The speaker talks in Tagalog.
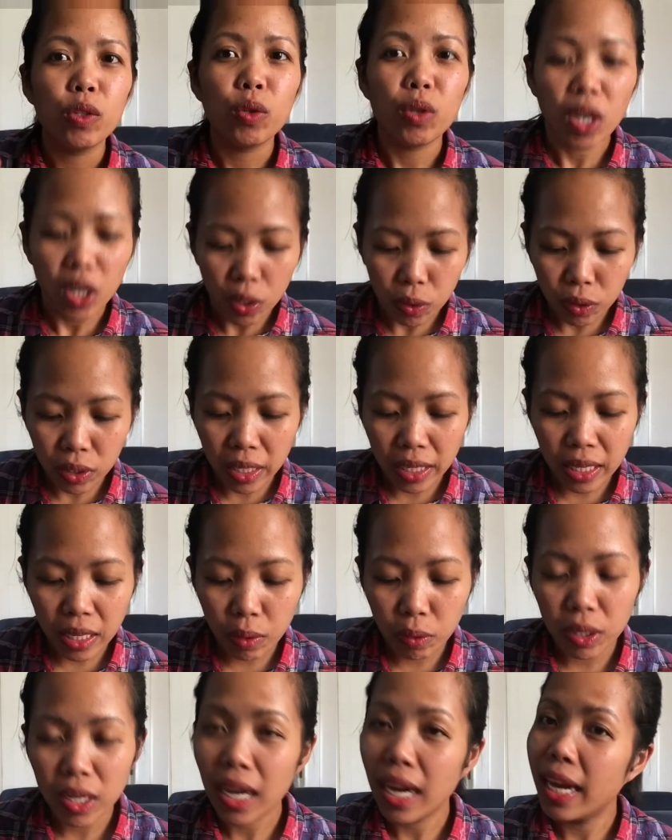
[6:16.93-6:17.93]
So, ngayon, hindi
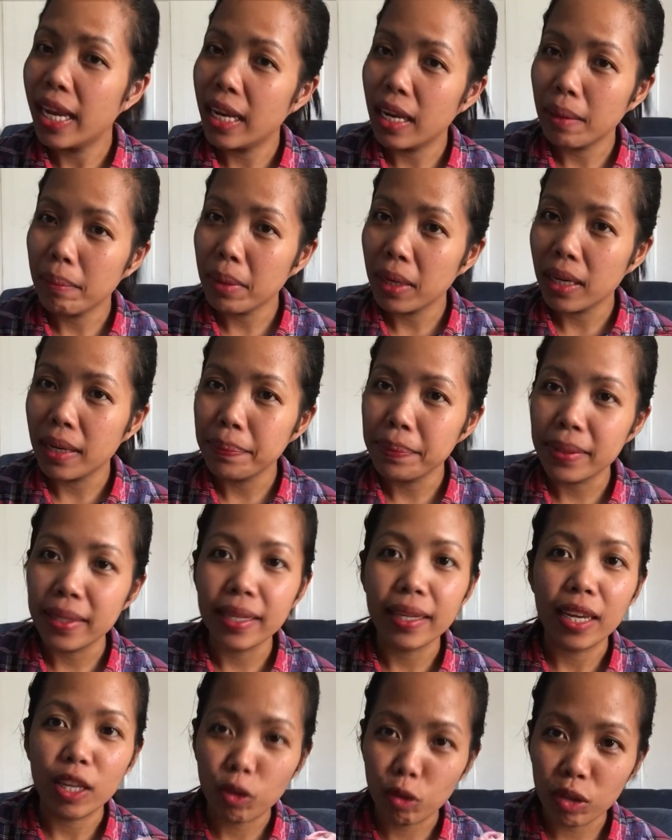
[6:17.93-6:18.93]
ko na kailangan
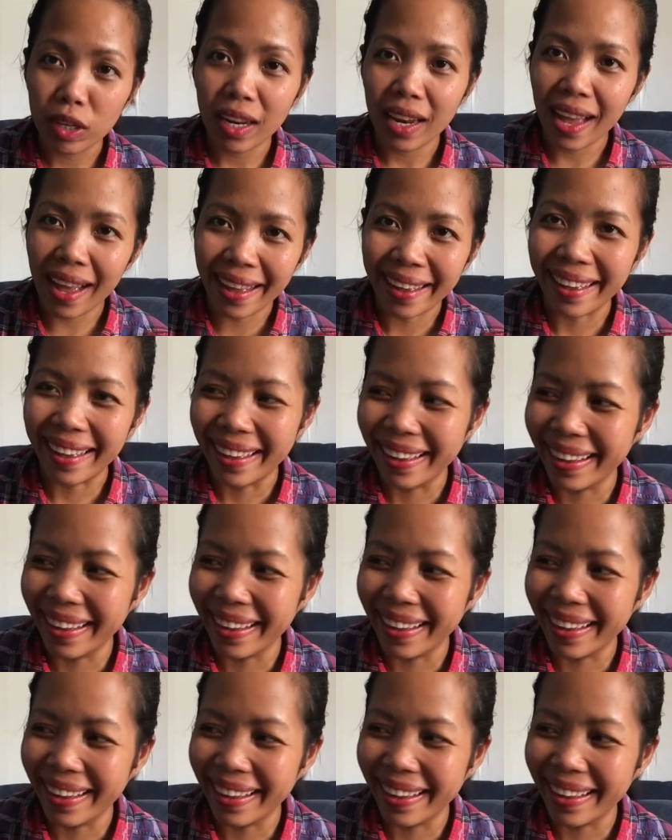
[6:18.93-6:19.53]
mag-lipstick. Ito na lang.